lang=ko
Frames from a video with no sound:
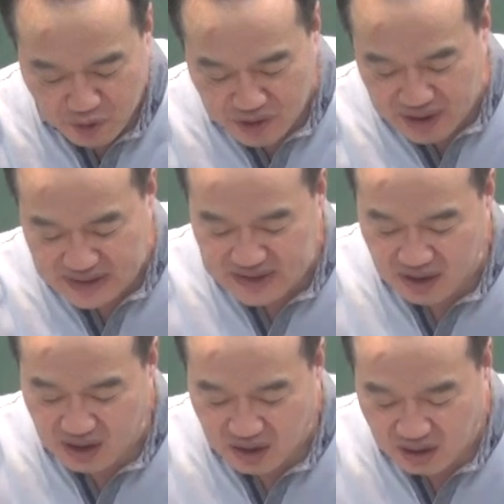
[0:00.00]

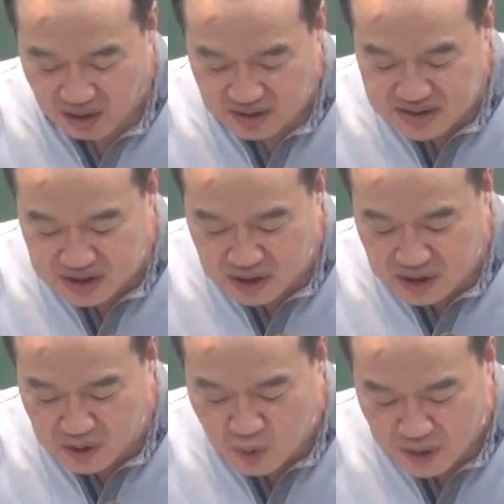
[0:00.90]
모형에서
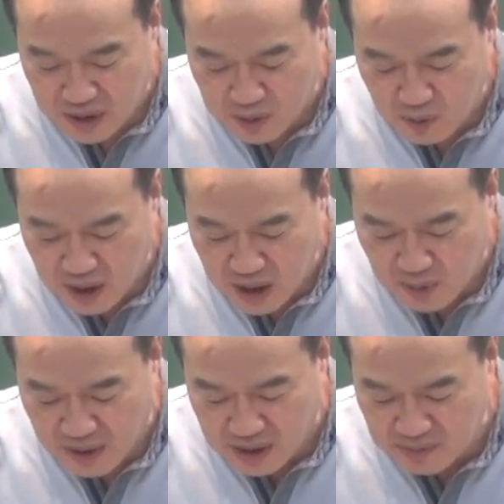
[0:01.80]
직위 권한과
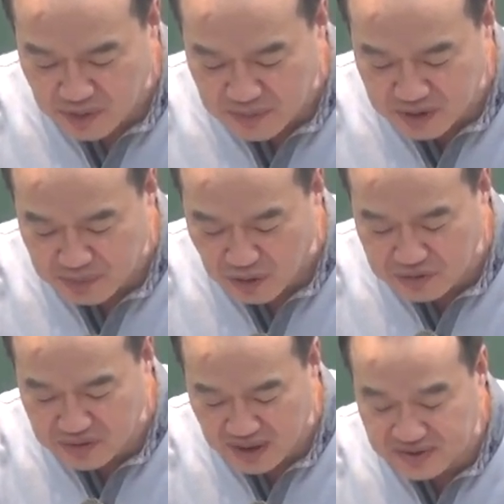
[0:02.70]
관할 범위는
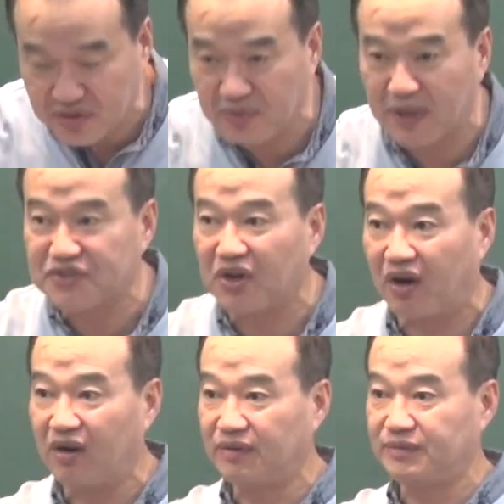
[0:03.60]
법규에서
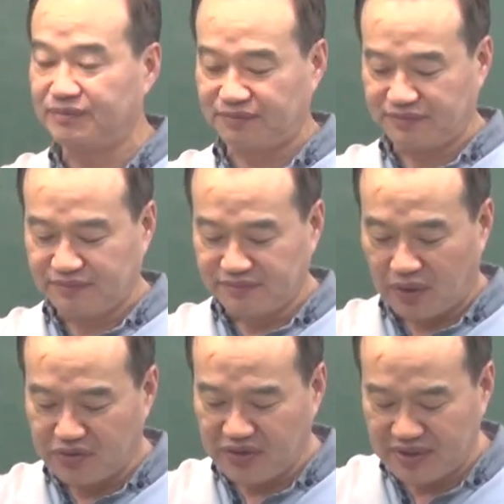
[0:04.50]
맞죠?
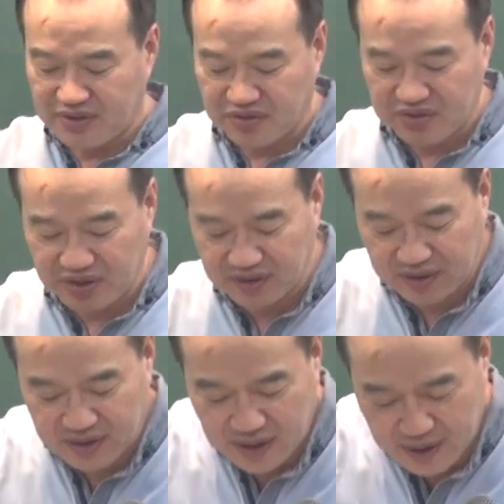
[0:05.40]
법규에서
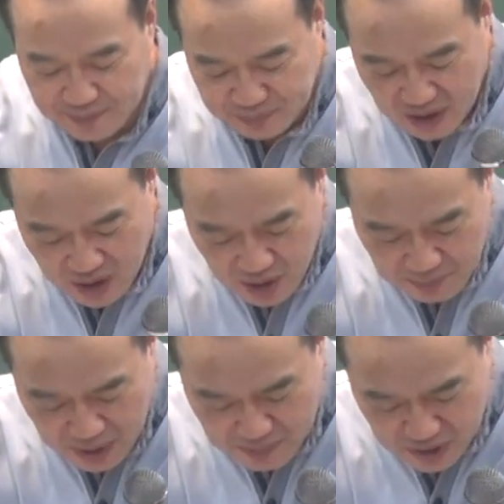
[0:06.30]
규정된다.
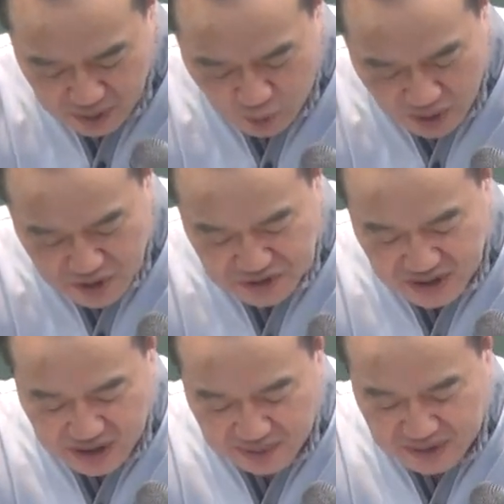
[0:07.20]
배벌 관료제
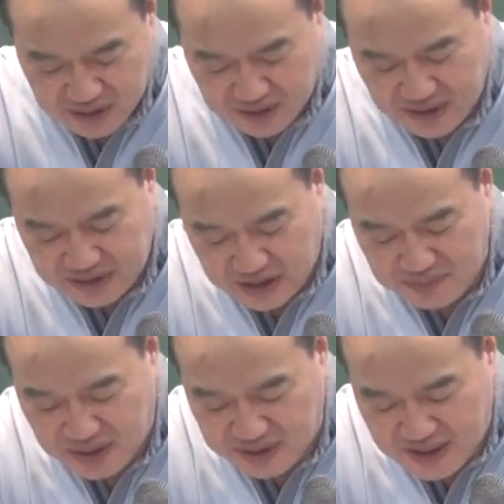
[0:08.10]
이름에
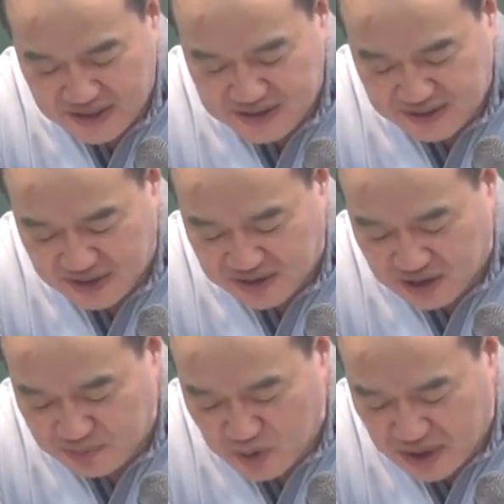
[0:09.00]
따르면 계층제에서
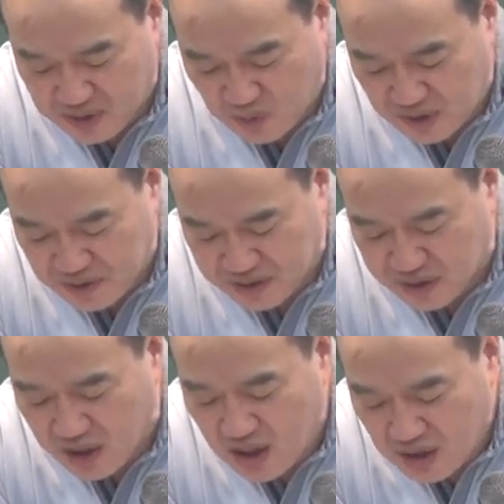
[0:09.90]
근무하는
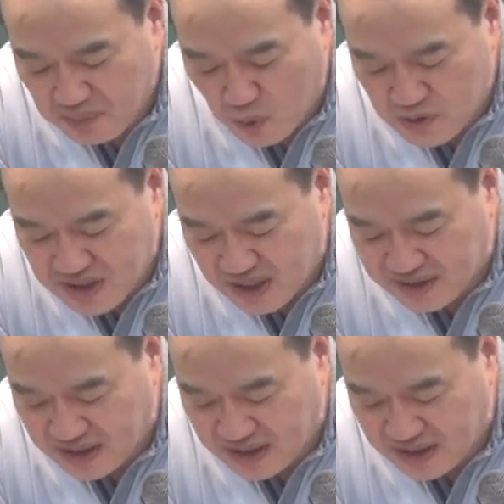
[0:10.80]
관료는 봉사